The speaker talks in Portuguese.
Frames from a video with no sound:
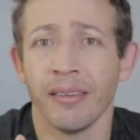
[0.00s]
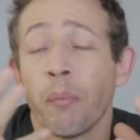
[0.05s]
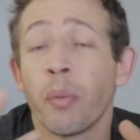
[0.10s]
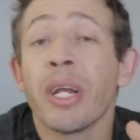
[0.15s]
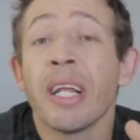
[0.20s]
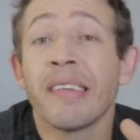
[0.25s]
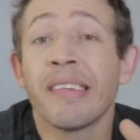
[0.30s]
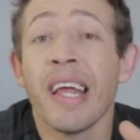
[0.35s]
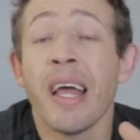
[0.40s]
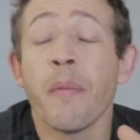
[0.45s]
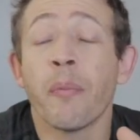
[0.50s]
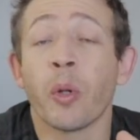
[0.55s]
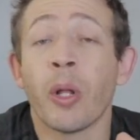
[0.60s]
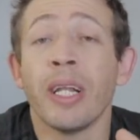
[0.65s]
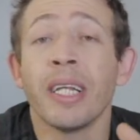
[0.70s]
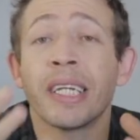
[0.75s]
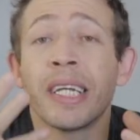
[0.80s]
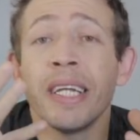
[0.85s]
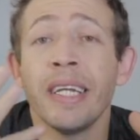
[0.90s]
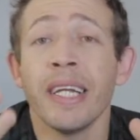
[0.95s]
Por exemplo,
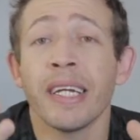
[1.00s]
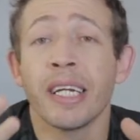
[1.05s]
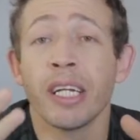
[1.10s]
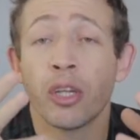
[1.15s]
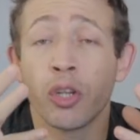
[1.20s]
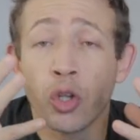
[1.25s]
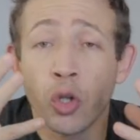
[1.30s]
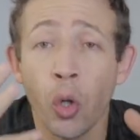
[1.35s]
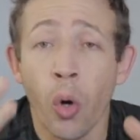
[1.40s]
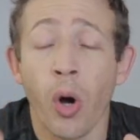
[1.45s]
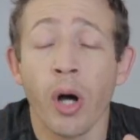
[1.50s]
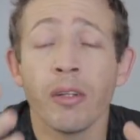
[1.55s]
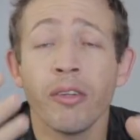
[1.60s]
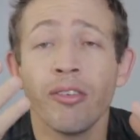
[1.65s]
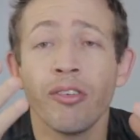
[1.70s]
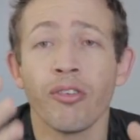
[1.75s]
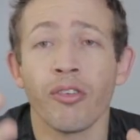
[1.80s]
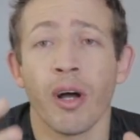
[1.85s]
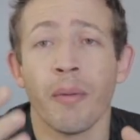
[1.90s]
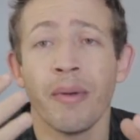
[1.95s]
ele queria que
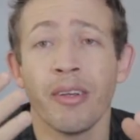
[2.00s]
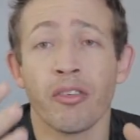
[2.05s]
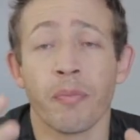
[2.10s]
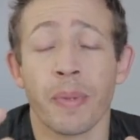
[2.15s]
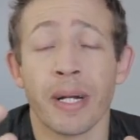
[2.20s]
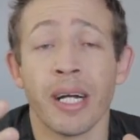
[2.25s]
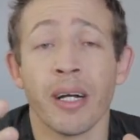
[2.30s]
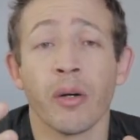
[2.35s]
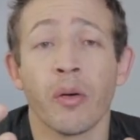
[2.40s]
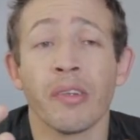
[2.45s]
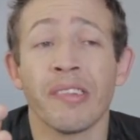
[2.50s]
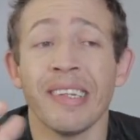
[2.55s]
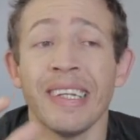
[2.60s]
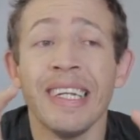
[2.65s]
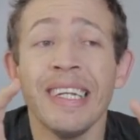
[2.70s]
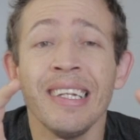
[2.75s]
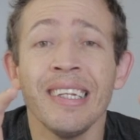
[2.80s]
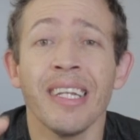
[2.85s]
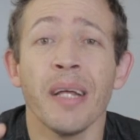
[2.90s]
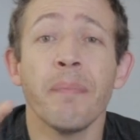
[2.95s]
todos os homens brancos,
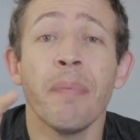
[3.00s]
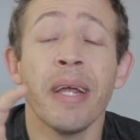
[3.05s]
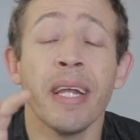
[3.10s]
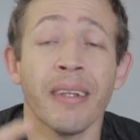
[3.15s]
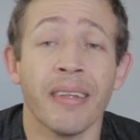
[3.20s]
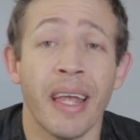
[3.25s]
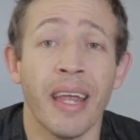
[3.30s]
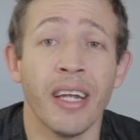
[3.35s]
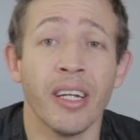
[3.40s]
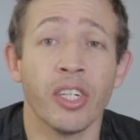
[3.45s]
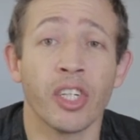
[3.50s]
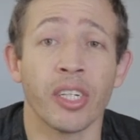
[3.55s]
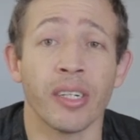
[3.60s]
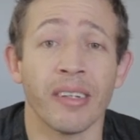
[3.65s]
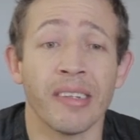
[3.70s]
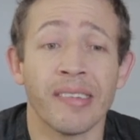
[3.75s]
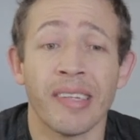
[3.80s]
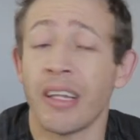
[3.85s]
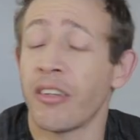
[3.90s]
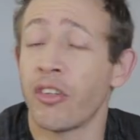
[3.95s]

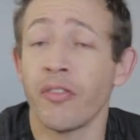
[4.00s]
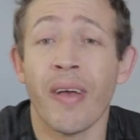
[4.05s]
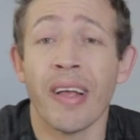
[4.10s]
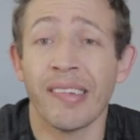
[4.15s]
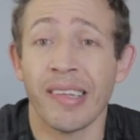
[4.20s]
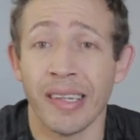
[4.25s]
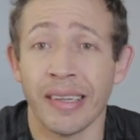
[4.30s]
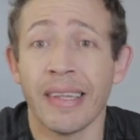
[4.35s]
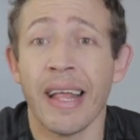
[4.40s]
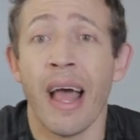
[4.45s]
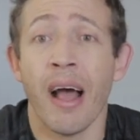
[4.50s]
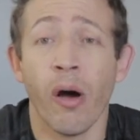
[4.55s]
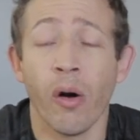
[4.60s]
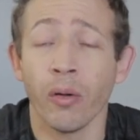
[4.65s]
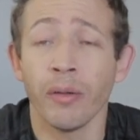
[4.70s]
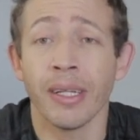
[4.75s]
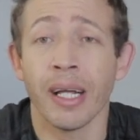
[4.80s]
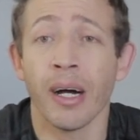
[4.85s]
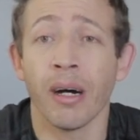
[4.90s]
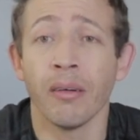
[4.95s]
independente se eles tivessem terra
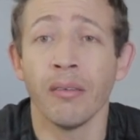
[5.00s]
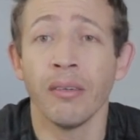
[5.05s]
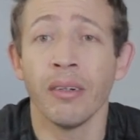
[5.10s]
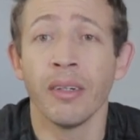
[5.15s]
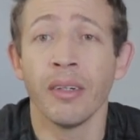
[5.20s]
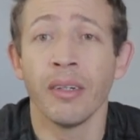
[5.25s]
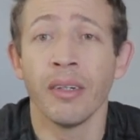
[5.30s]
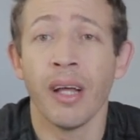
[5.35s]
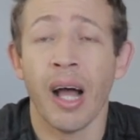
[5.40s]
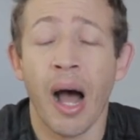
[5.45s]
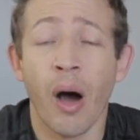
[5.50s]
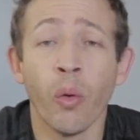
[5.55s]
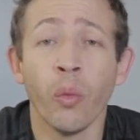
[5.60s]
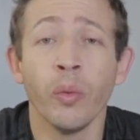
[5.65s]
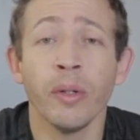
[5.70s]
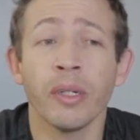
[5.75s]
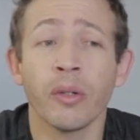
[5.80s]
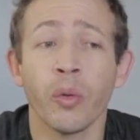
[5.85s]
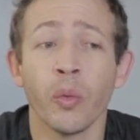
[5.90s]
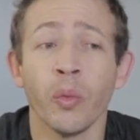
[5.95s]
ou não, a
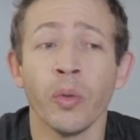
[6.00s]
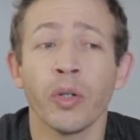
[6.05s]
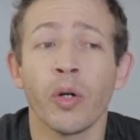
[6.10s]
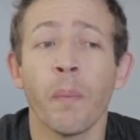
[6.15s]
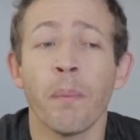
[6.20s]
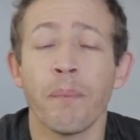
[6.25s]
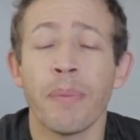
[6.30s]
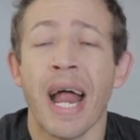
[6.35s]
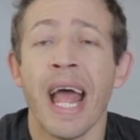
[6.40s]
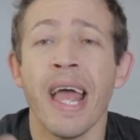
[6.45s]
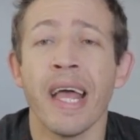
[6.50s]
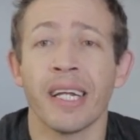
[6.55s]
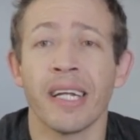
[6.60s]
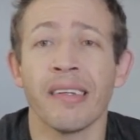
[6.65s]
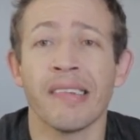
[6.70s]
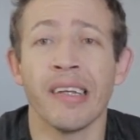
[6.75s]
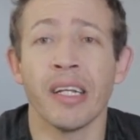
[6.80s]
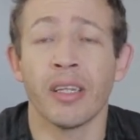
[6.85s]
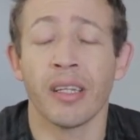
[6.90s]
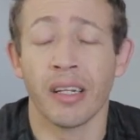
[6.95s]
único, o único
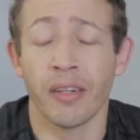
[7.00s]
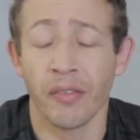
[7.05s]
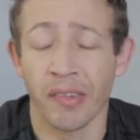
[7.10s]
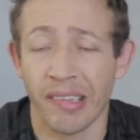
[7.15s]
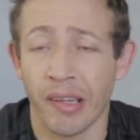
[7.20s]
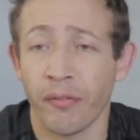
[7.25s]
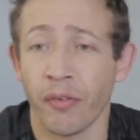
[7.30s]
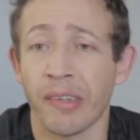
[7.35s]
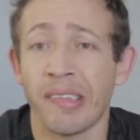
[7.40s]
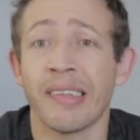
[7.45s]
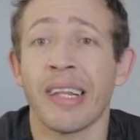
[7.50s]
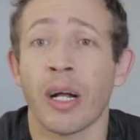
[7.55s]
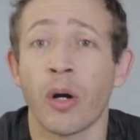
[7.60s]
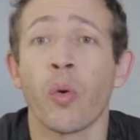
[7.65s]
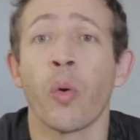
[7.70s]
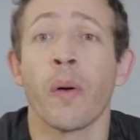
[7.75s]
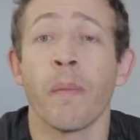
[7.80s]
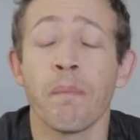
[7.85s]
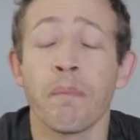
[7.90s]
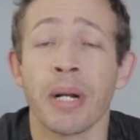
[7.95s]
pré-requisito é que você fosse da
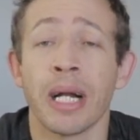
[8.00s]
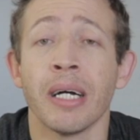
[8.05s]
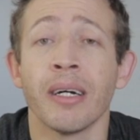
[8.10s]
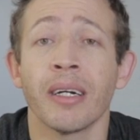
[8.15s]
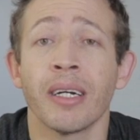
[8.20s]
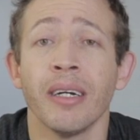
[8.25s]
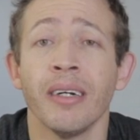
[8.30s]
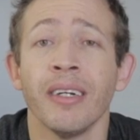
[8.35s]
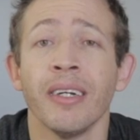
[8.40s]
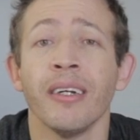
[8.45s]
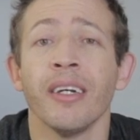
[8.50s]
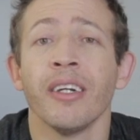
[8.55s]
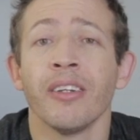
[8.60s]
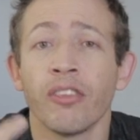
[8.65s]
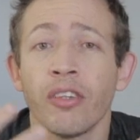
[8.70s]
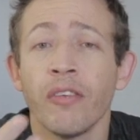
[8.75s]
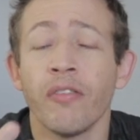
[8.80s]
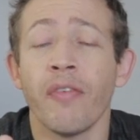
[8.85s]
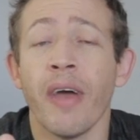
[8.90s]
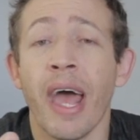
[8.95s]
cor branca,
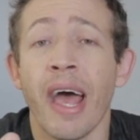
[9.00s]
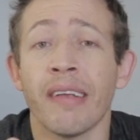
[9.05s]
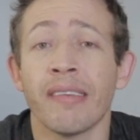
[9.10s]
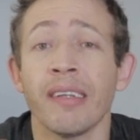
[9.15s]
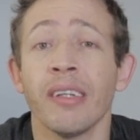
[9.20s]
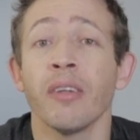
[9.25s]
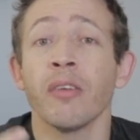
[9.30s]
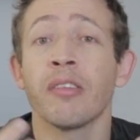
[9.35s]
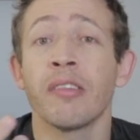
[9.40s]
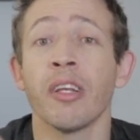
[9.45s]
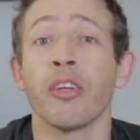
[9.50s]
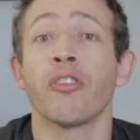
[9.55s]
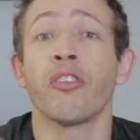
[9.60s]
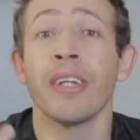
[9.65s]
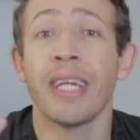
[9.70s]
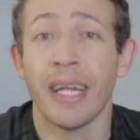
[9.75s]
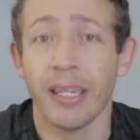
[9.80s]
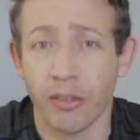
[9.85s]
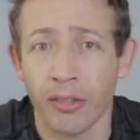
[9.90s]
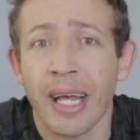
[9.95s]
tivesse os seus
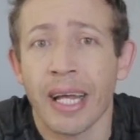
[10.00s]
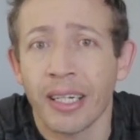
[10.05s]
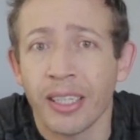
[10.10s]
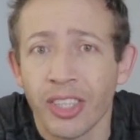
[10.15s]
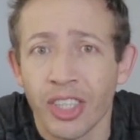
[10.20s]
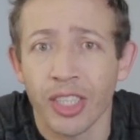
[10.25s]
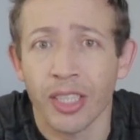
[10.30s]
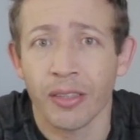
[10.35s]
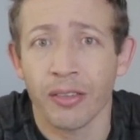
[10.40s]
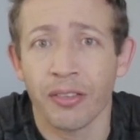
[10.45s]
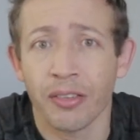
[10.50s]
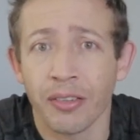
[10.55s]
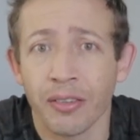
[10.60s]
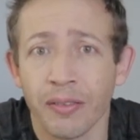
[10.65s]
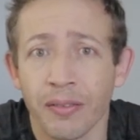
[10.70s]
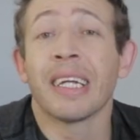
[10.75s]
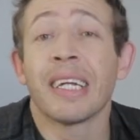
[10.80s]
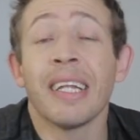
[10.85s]
direitos garantidos.